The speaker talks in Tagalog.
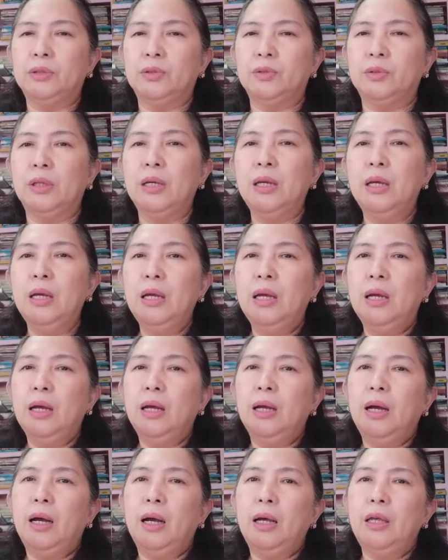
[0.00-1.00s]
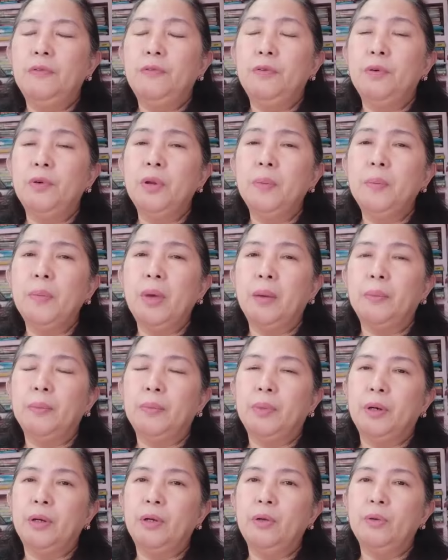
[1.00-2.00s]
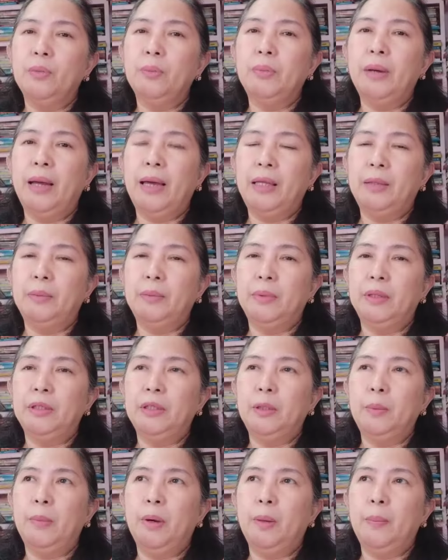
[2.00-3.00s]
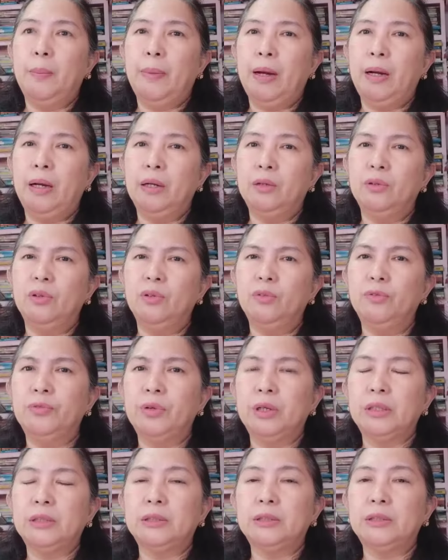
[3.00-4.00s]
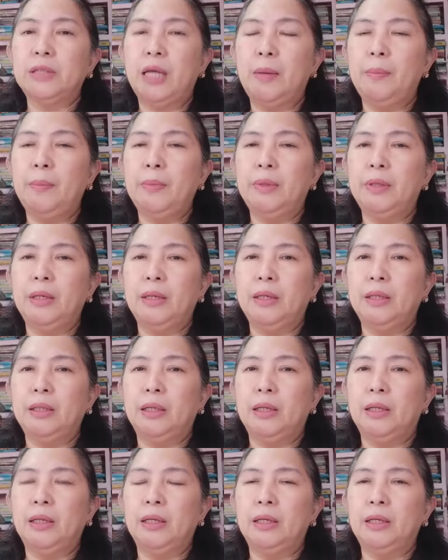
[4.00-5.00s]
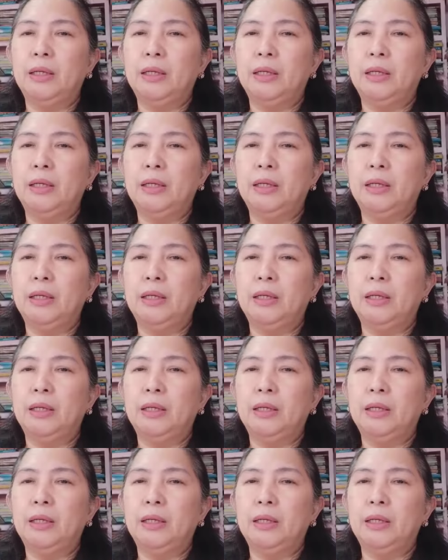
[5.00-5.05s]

So, uh, if you remember yung blind one, di ba, parang yung first time niya na